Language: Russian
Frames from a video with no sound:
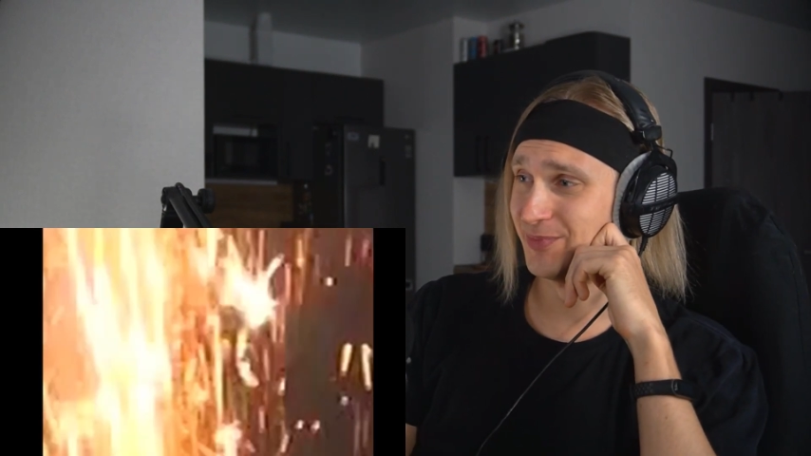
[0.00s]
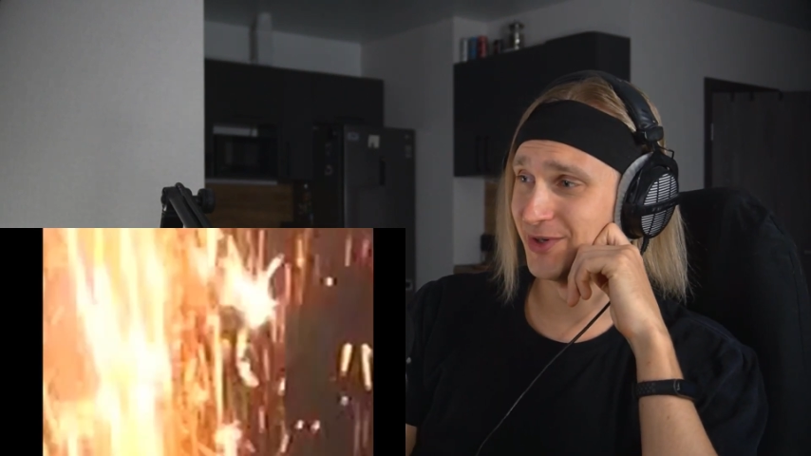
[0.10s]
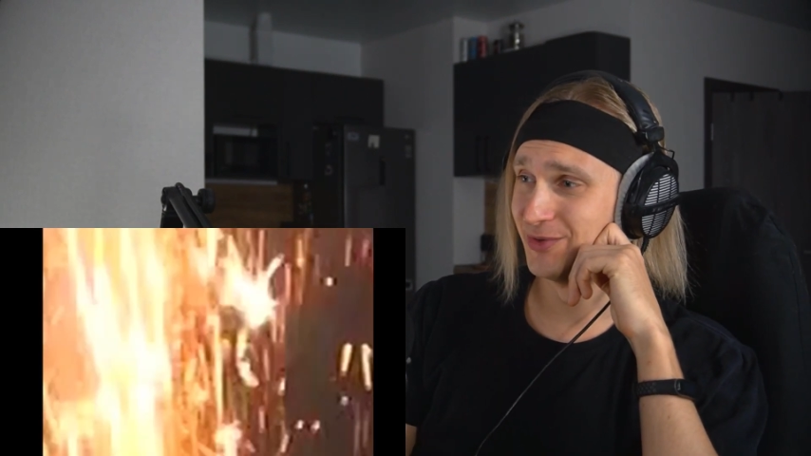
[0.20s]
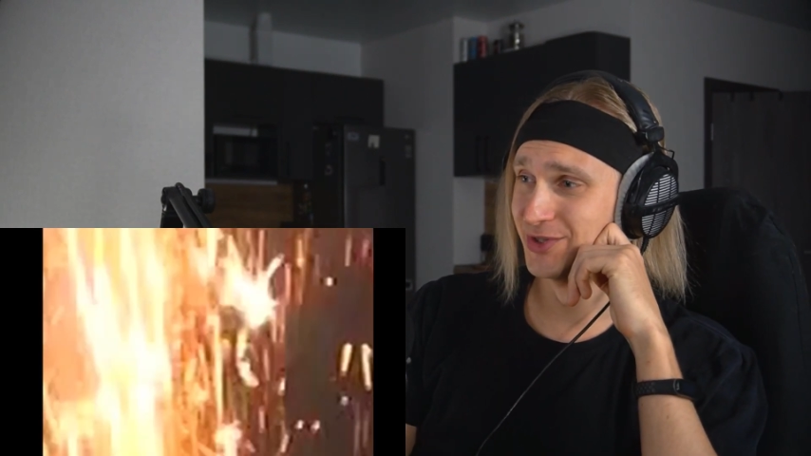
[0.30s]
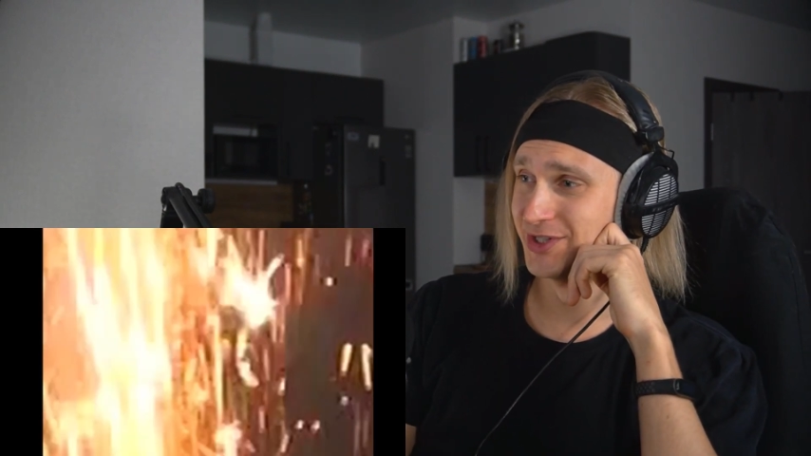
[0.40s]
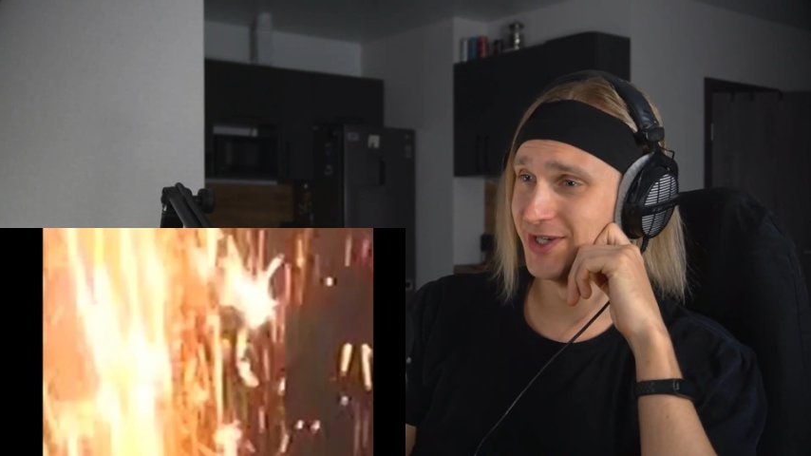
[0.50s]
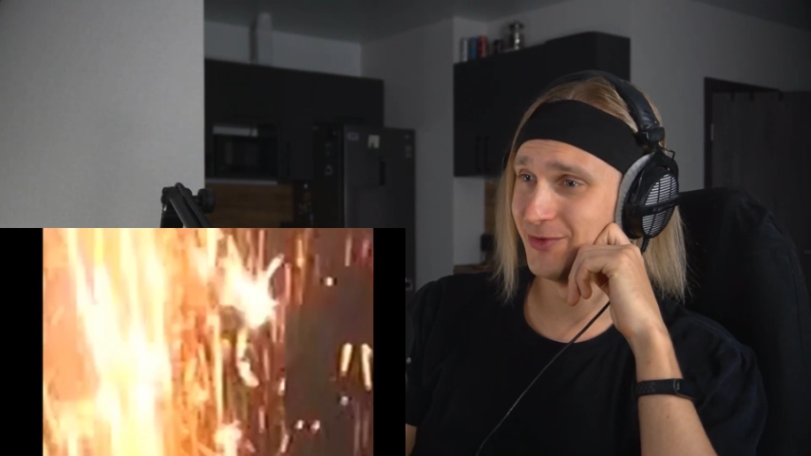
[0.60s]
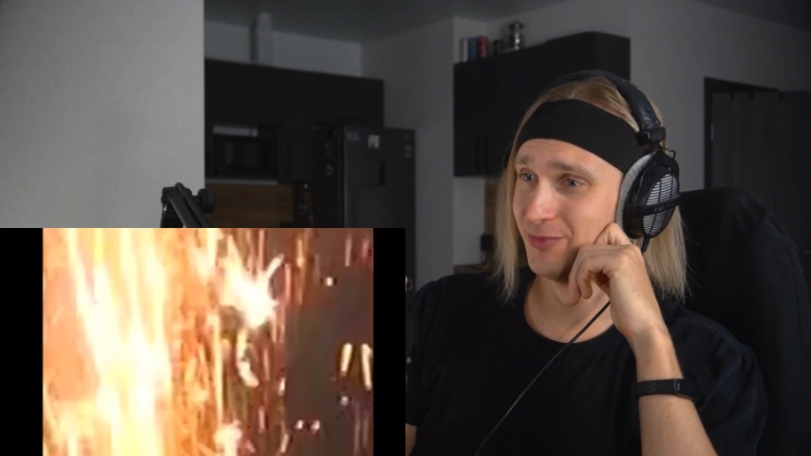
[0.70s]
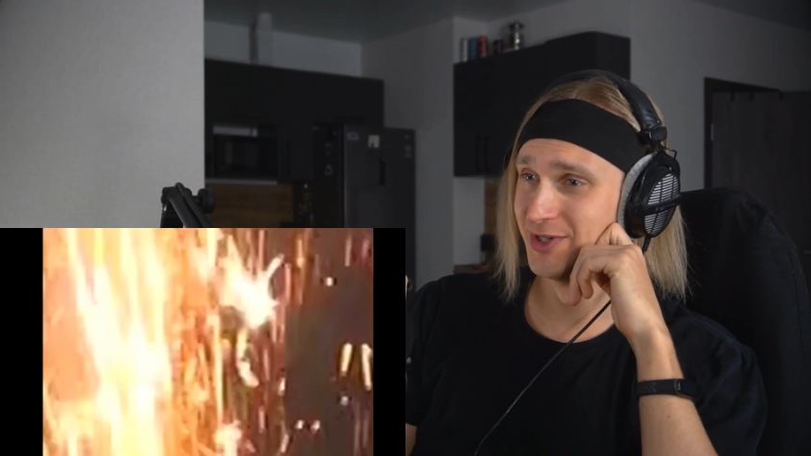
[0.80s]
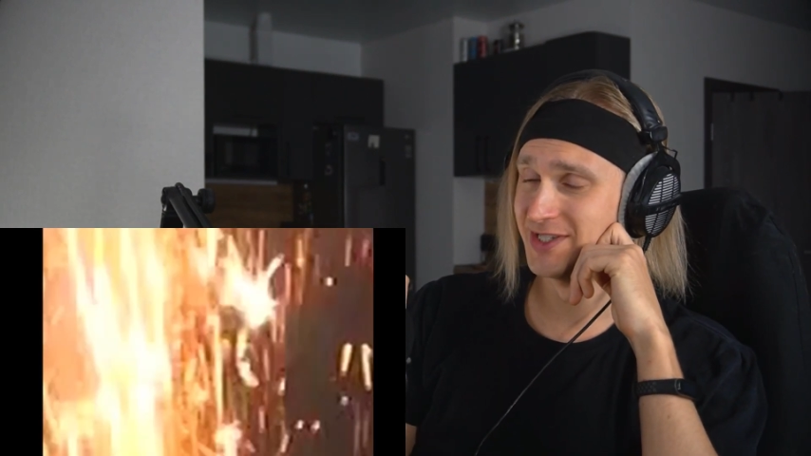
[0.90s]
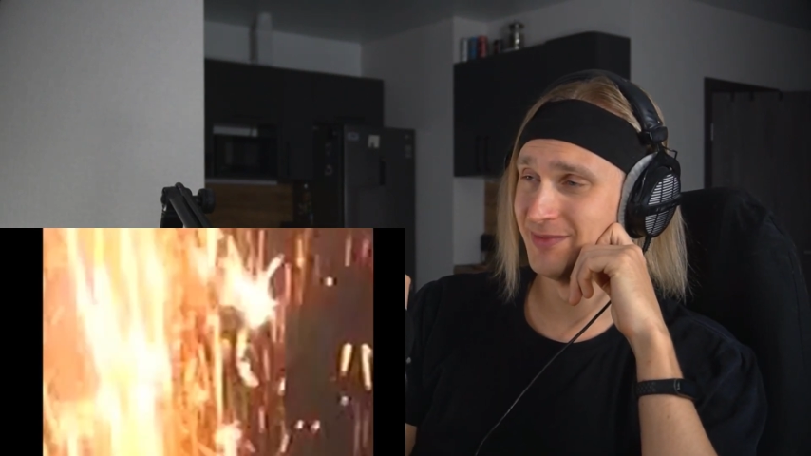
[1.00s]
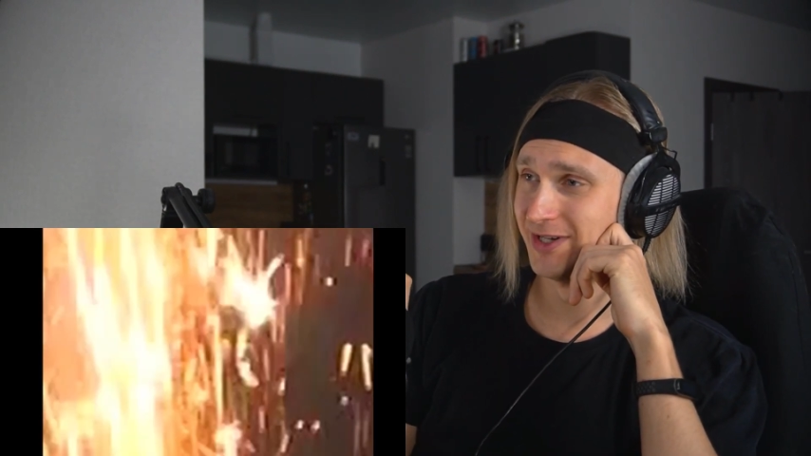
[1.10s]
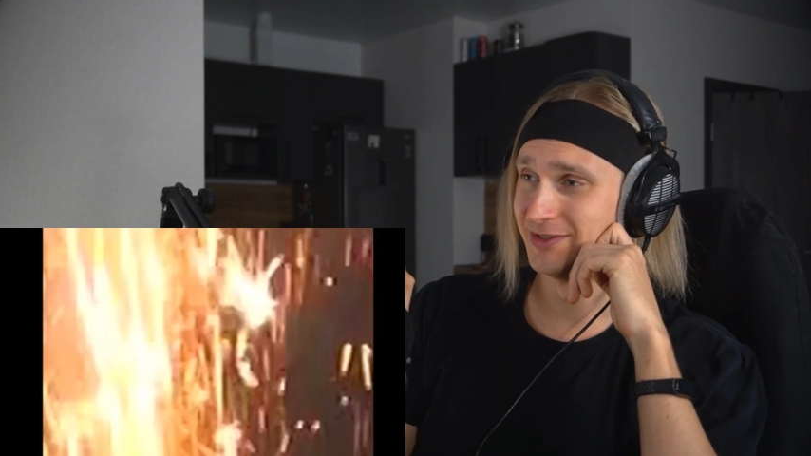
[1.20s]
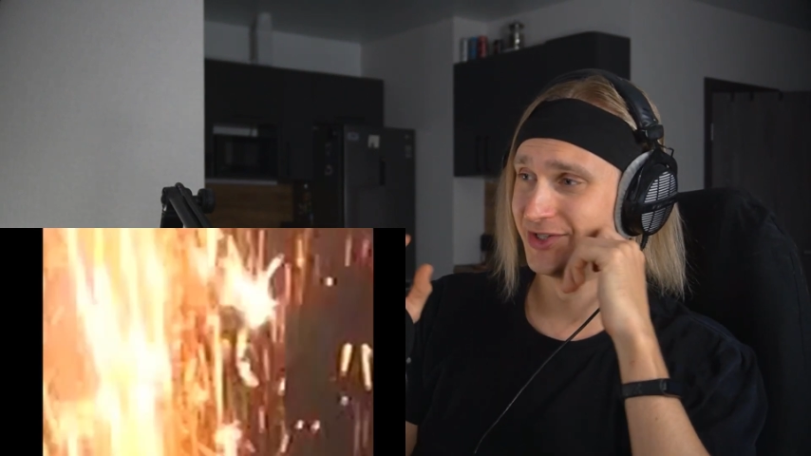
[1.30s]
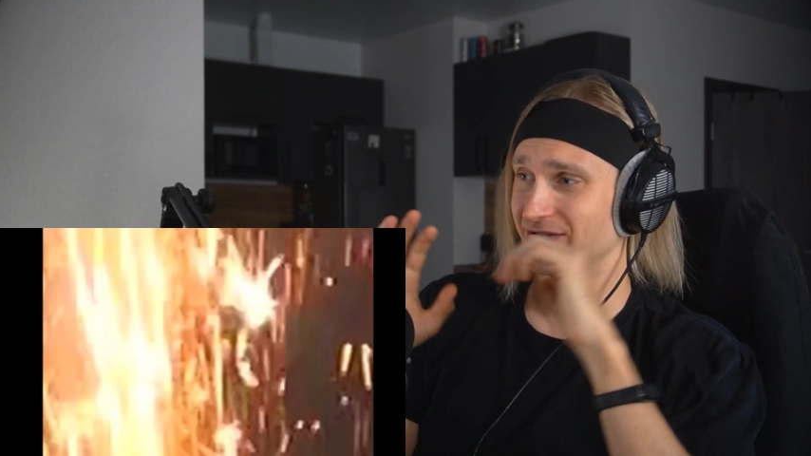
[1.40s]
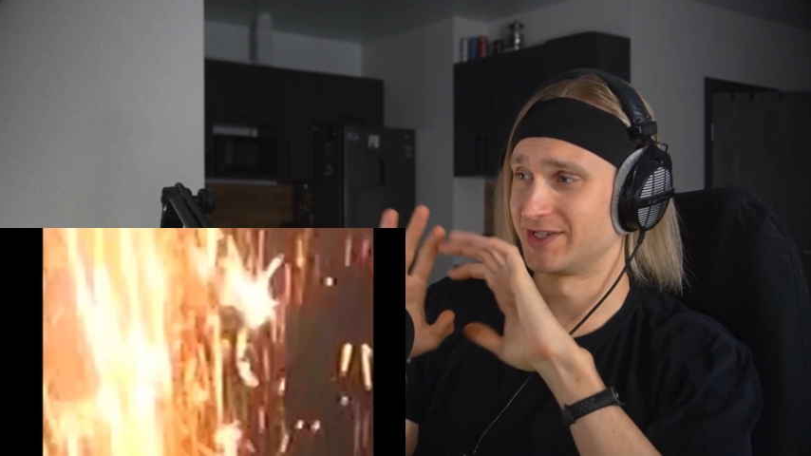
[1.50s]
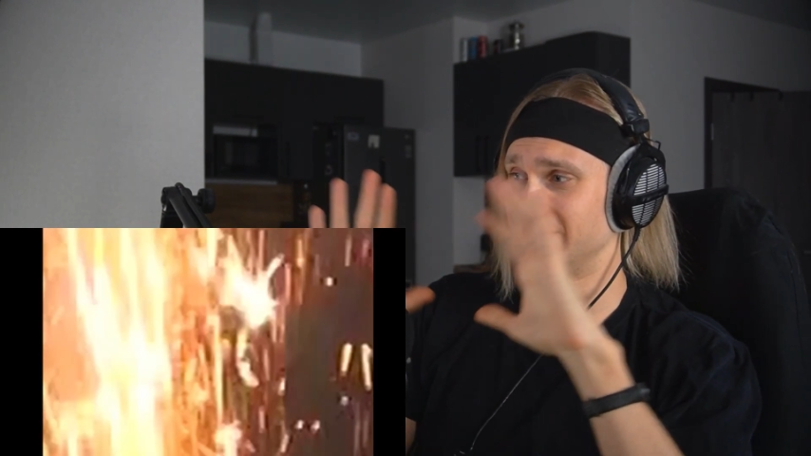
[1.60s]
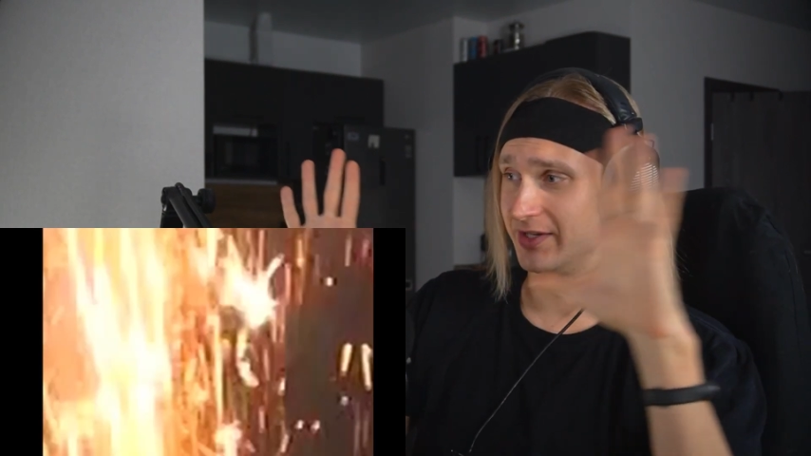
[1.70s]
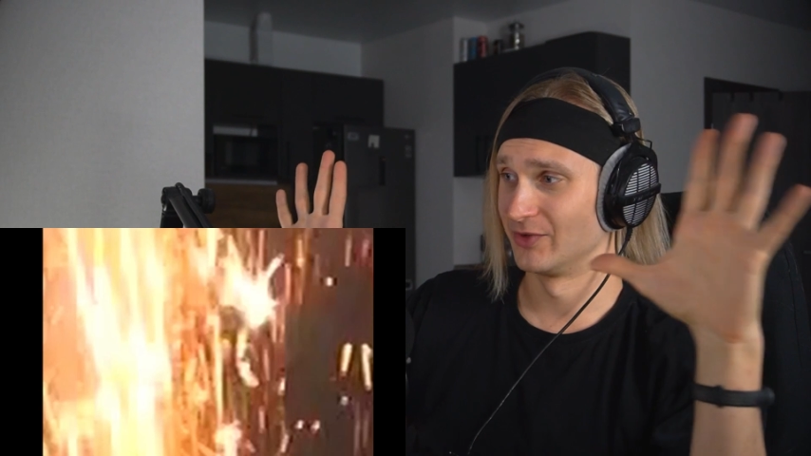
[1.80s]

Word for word: похоже на образы Майкла Джексона,